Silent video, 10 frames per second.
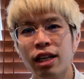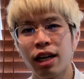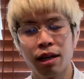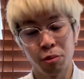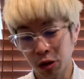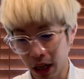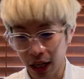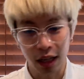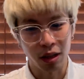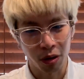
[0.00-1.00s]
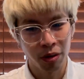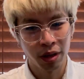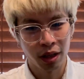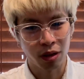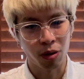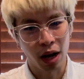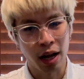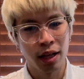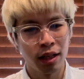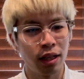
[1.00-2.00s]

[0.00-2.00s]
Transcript: だからもう世間のとか、